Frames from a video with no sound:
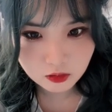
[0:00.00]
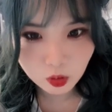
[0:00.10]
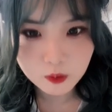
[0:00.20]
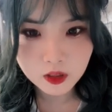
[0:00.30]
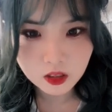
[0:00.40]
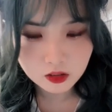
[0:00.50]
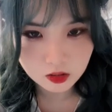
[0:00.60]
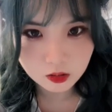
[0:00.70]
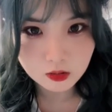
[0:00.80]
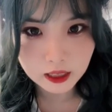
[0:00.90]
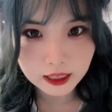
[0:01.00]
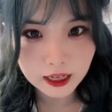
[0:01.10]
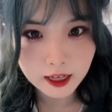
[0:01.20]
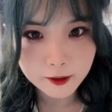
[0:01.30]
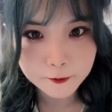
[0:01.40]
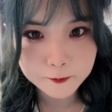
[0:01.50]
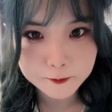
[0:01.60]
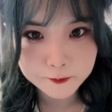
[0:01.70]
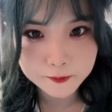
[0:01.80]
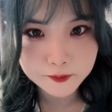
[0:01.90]
对，明天急速打卡，
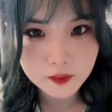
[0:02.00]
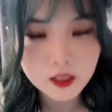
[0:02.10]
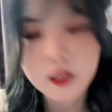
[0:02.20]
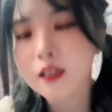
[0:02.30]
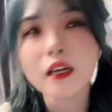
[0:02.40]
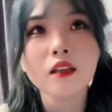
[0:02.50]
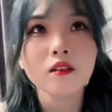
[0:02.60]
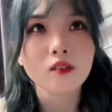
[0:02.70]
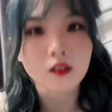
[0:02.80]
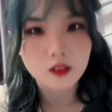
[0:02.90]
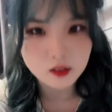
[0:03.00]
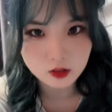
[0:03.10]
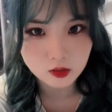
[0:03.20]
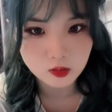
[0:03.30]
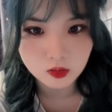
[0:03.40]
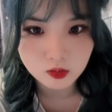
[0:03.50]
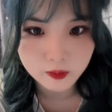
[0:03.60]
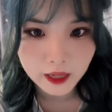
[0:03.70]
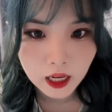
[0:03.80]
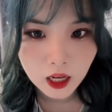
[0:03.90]
明天应该提早一个小时左右去
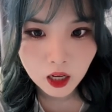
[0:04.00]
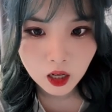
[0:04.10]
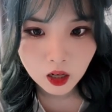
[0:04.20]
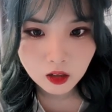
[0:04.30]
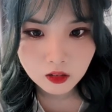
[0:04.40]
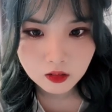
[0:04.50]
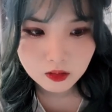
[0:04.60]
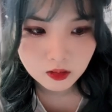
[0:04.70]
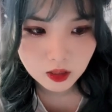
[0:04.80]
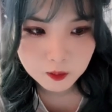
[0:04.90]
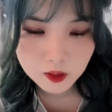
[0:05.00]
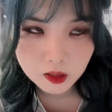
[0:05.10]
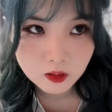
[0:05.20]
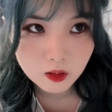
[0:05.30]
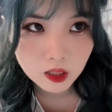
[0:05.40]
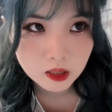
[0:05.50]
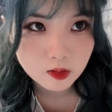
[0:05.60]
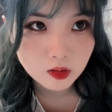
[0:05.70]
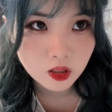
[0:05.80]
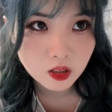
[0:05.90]
吧。我还不打算化
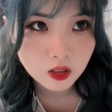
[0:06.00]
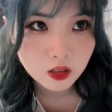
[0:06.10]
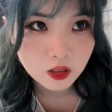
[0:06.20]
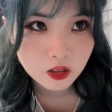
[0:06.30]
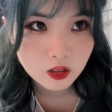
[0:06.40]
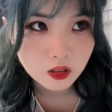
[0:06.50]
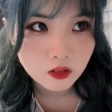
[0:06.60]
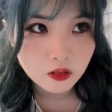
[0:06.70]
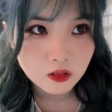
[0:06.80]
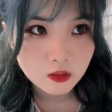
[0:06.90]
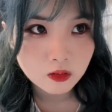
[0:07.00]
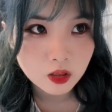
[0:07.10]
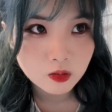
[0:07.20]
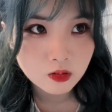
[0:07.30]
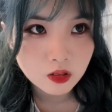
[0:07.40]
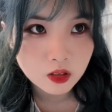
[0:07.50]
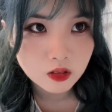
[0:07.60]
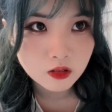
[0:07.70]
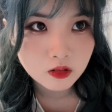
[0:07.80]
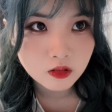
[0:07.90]
妆，我打
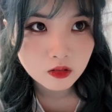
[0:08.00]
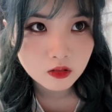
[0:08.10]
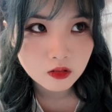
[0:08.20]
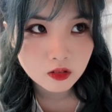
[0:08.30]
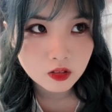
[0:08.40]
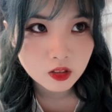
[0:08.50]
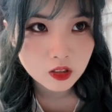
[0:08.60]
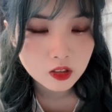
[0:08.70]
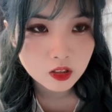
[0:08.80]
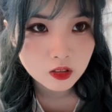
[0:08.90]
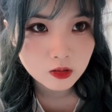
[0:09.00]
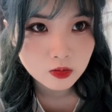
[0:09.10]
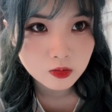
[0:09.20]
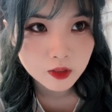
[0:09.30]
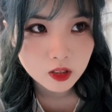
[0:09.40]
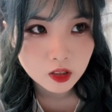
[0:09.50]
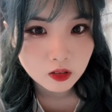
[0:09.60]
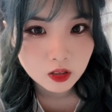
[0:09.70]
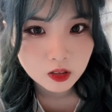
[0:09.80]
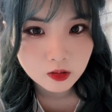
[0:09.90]
算一整个素面
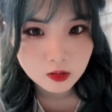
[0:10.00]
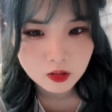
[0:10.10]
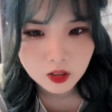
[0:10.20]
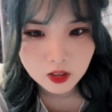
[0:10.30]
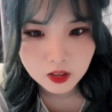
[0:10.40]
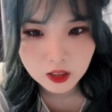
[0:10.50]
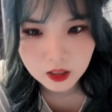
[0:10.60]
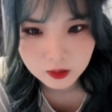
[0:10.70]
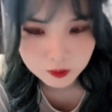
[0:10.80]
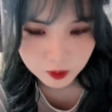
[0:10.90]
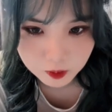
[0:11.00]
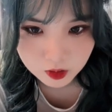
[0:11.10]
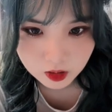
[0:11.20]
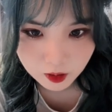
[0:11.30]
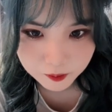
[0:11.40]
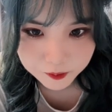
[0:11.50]
朝天就……哎，我也不知道。